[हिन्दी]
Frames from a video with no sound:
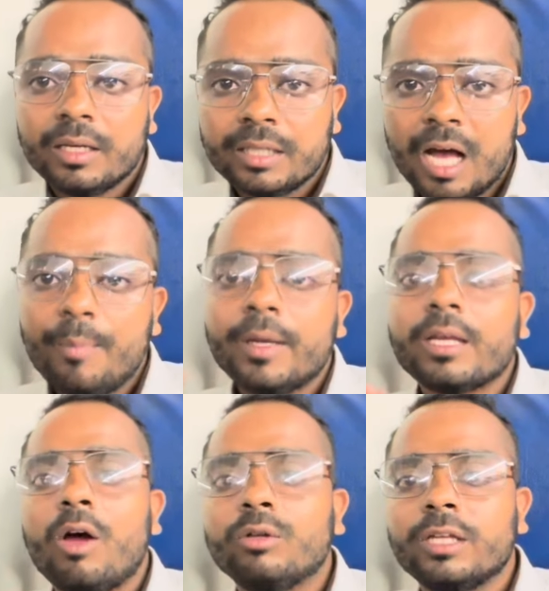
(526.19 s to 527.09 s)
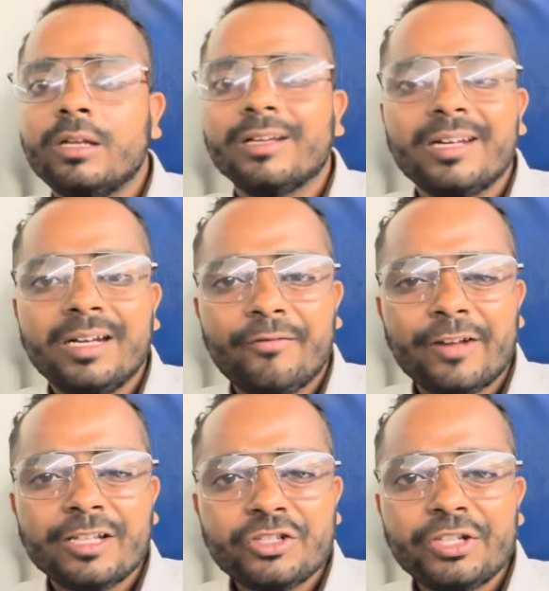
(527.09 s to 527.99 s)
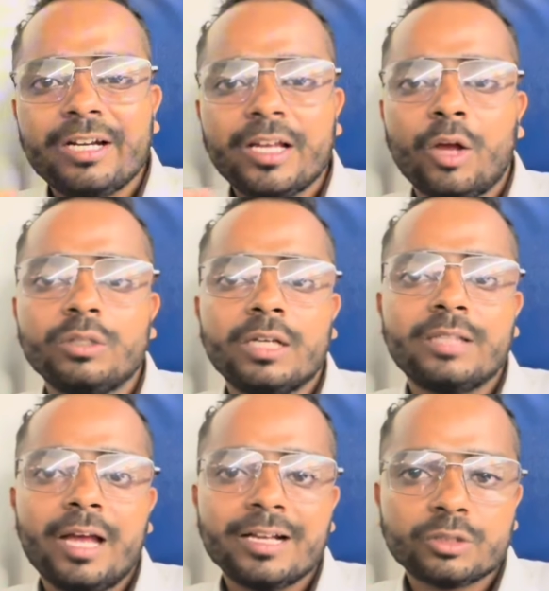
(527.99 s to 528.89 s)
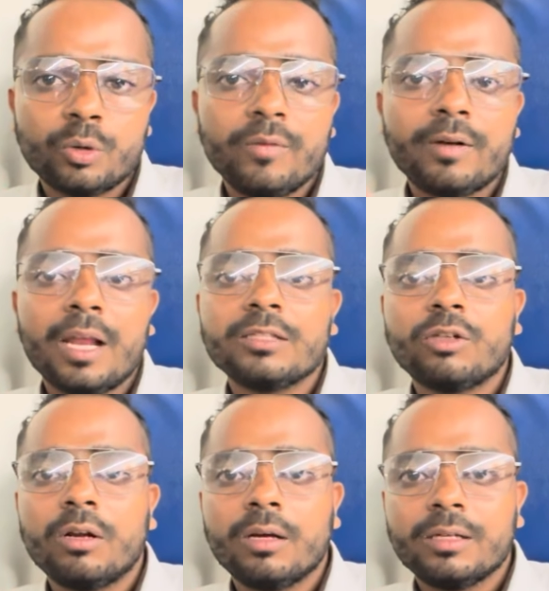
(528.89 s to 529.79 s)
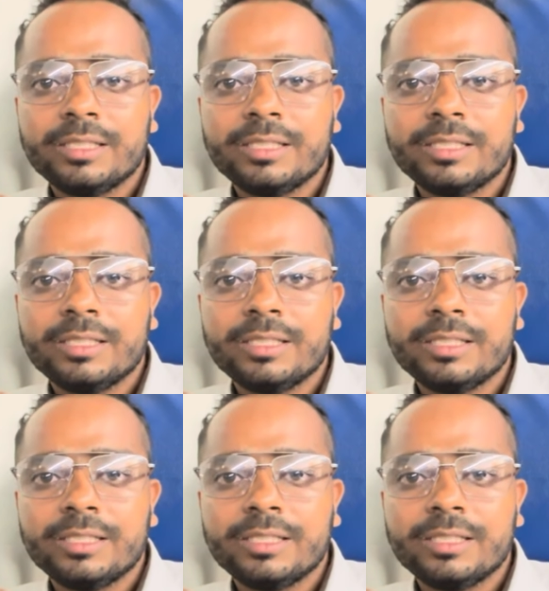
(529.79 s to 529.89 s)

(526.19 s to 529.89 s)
यहाँ पर क्या होता है ना कि डिफ्रेंशिएट ये हो जाता है एक्सक्लूडिव क्लास और